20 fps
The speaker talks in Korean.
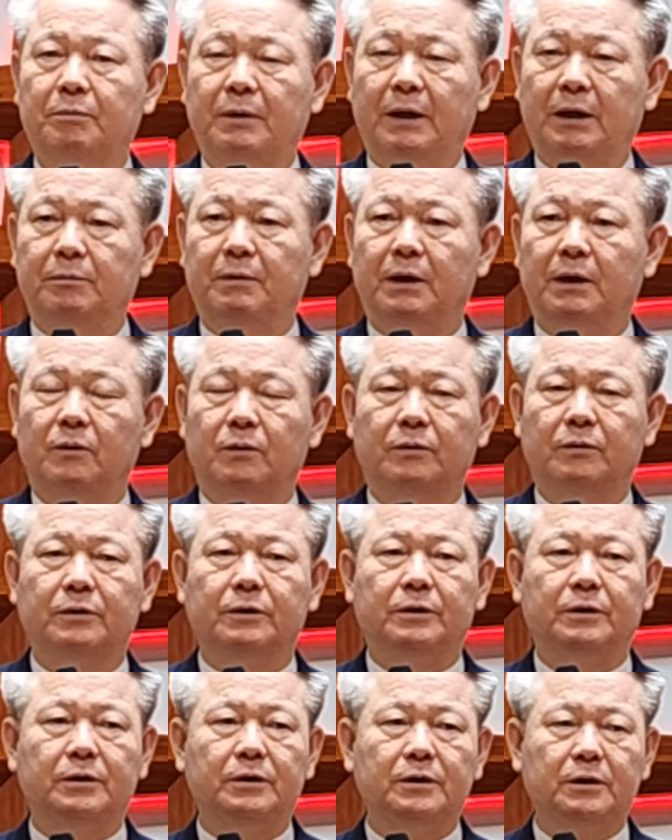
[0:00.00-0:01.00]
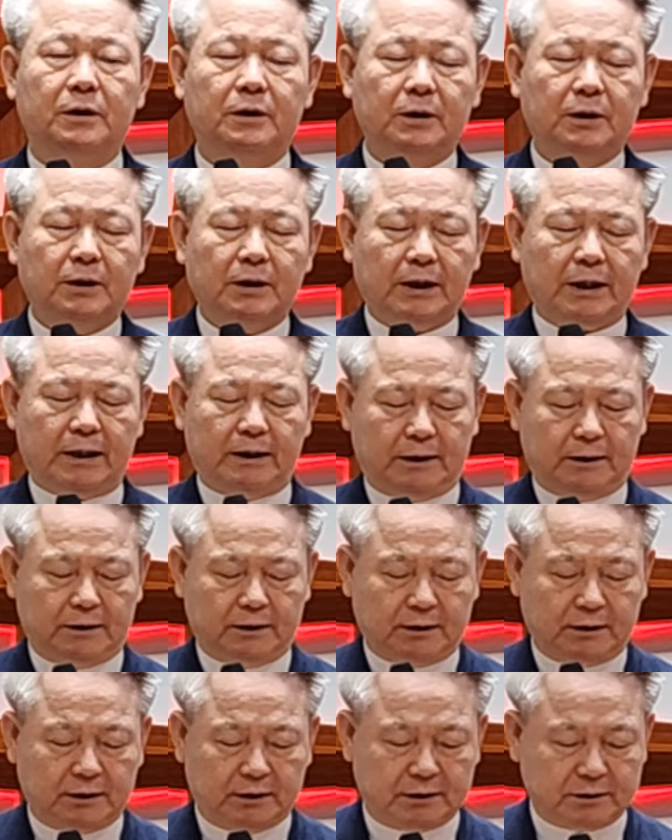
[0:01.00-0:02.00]
바벨론을
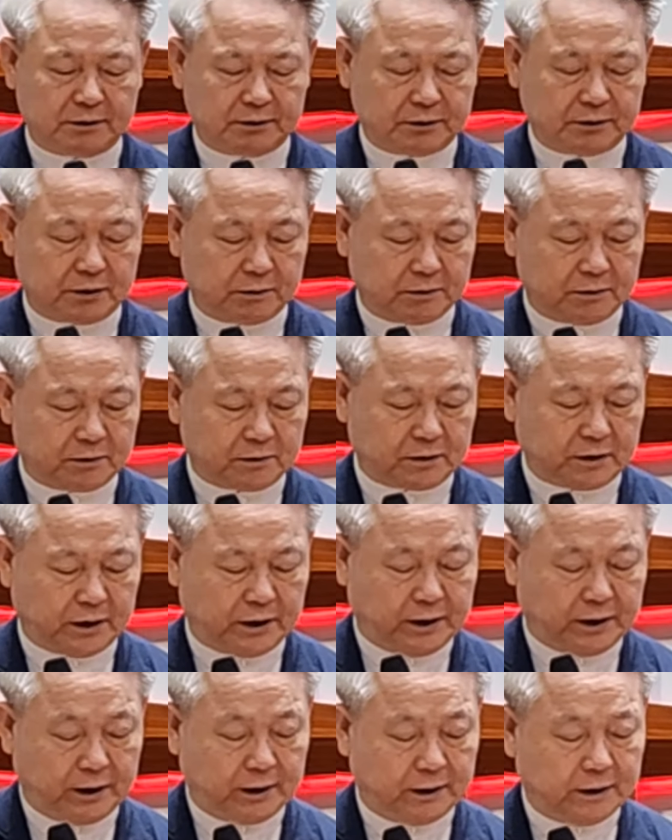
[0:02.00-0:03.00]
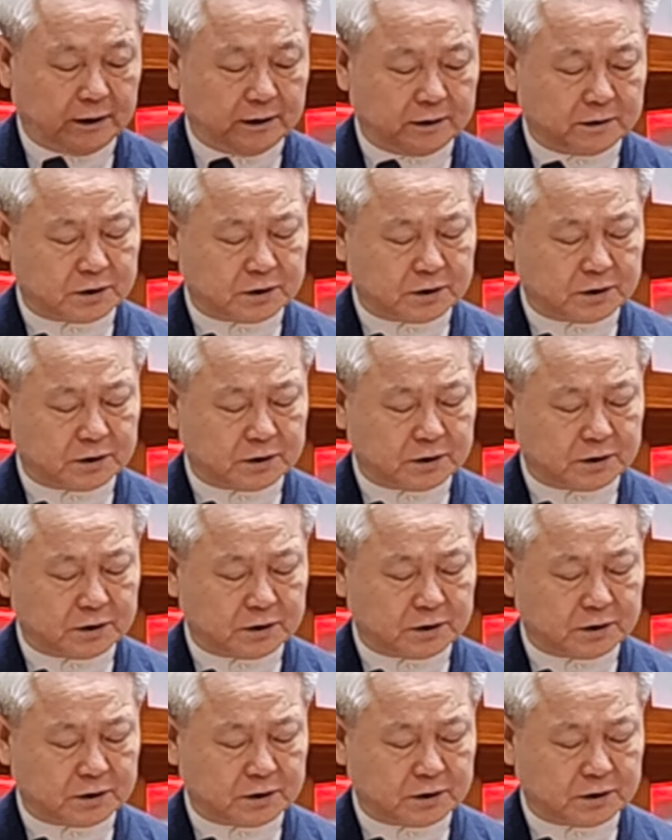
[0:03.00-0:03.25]
하나님께서 그렇게